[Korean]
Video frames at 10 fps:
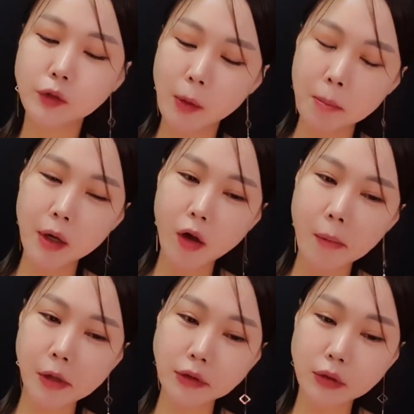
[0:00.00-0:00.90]

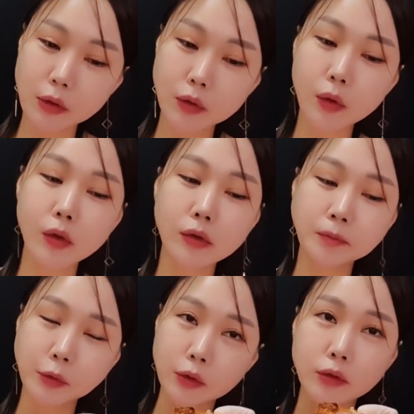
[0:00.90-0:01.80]

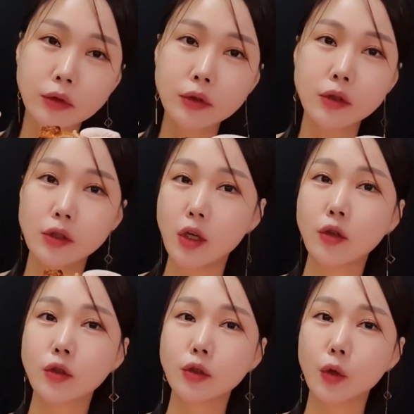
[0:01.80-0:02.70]
담백하면서도 어, 은근히
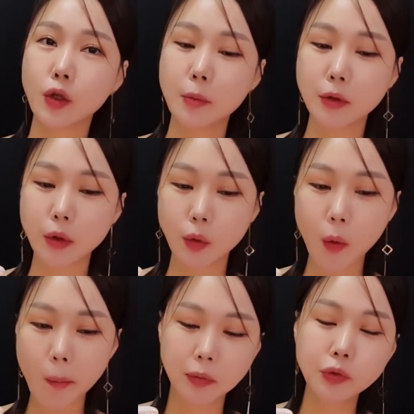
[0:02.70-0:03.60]

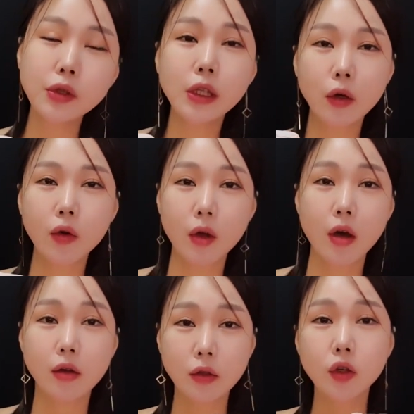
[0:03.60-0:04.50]
자극적이면서도 뭐
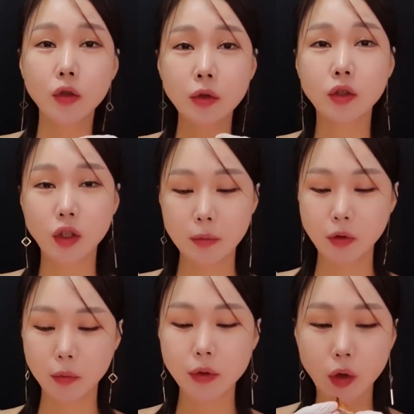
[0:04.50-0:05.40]
물리거나 그런
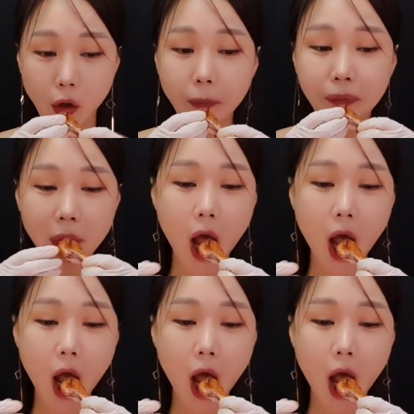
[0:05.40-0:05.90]
느낌은 없어요.